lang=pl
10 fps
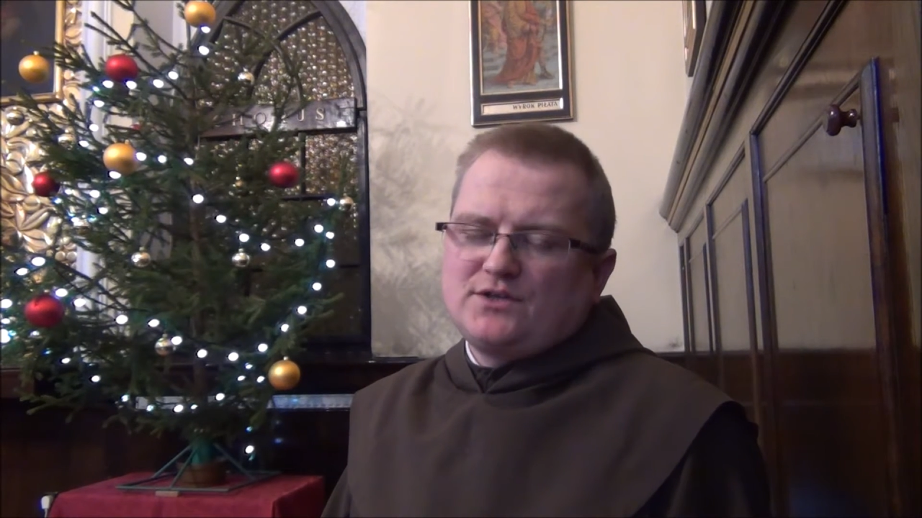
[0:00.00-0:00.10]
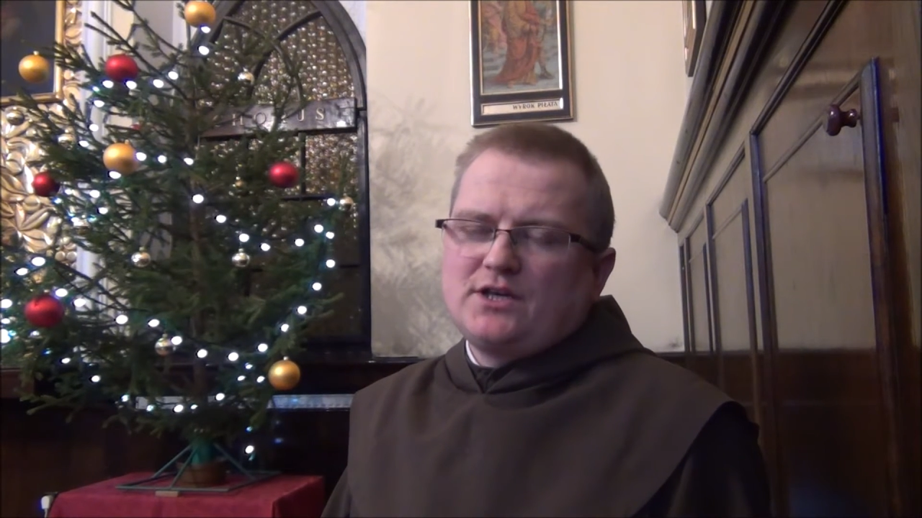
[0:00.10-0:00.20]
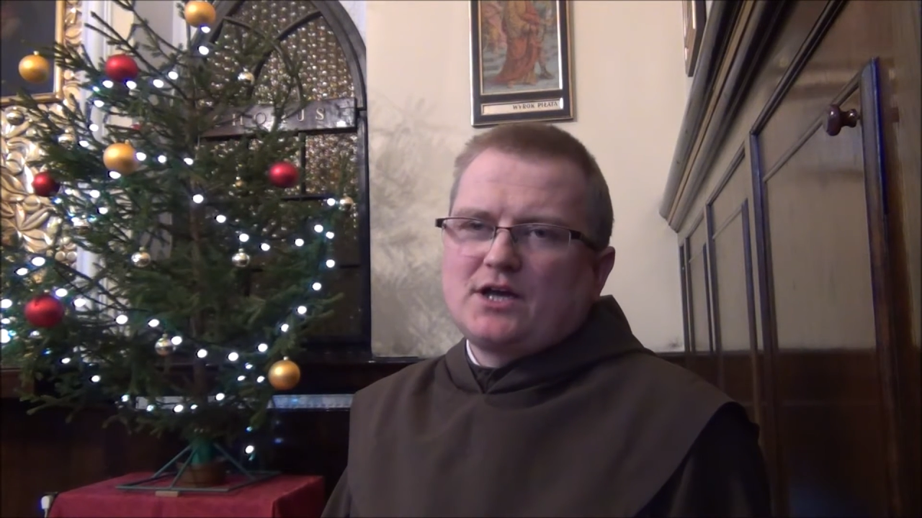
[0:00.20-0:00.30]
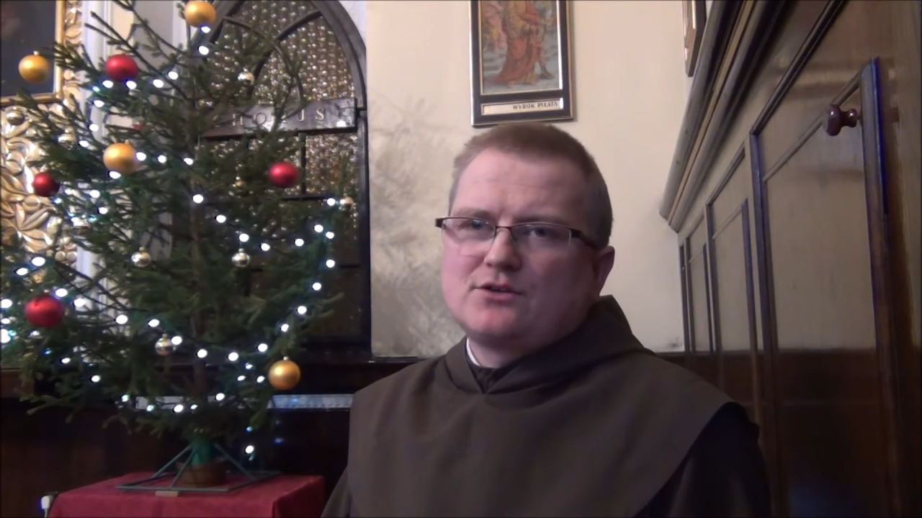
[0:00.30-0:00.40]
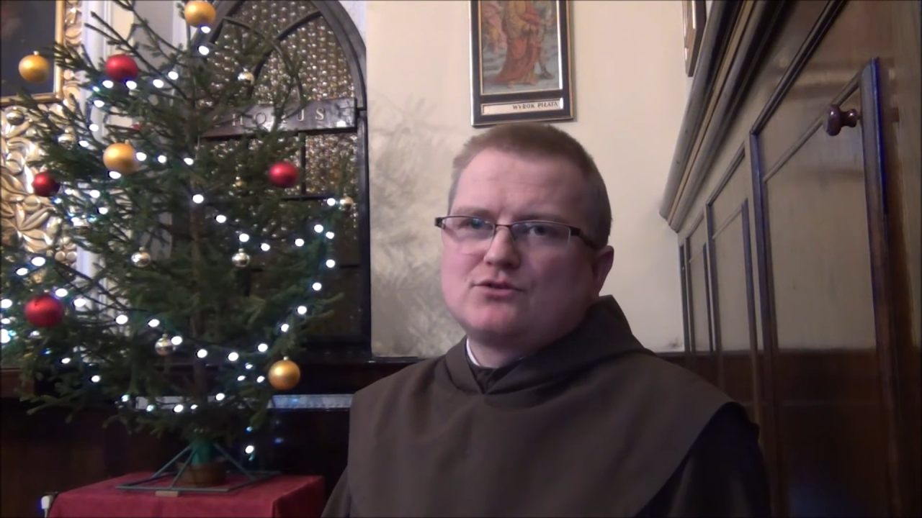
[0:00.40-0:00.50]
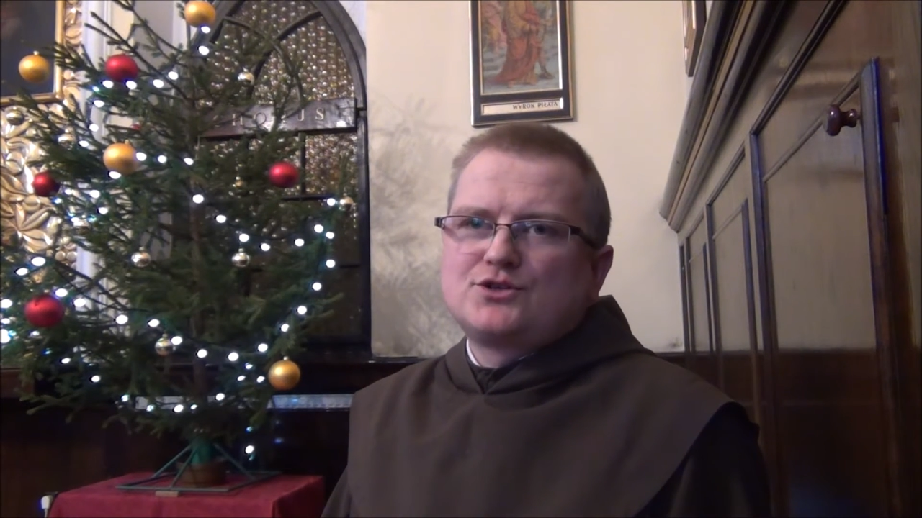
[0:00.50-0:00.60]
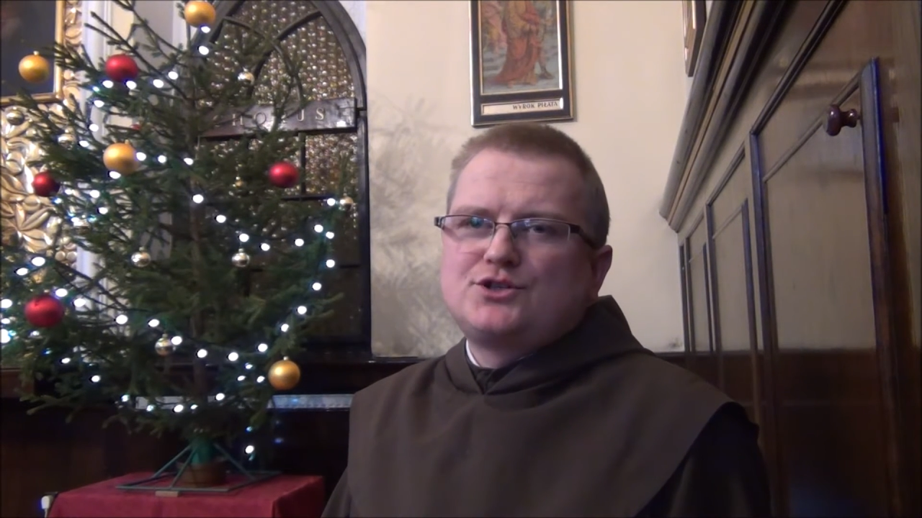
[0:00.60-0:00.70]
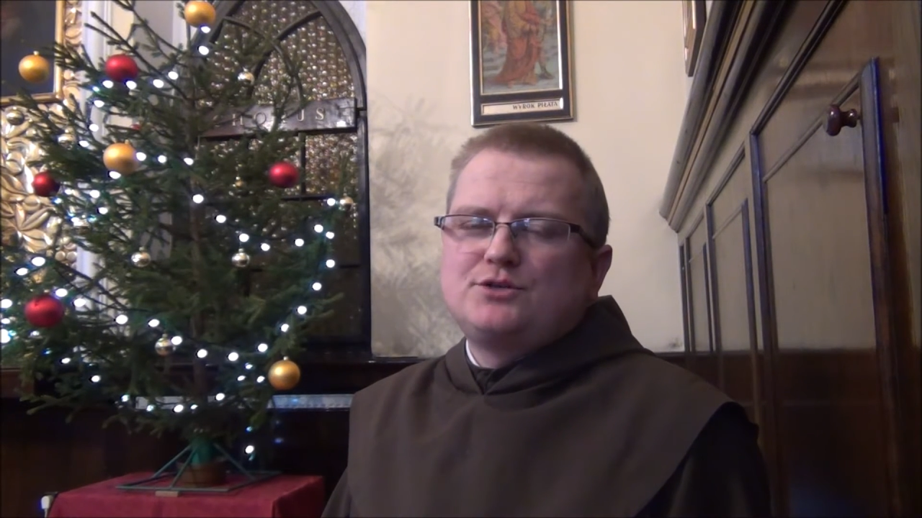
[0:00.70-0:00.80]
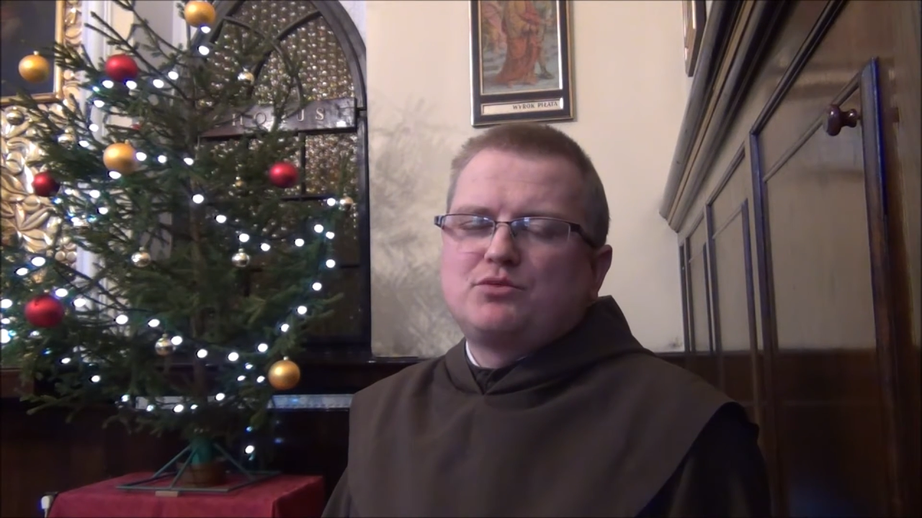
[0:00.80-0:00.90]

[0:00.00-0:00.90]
tej radości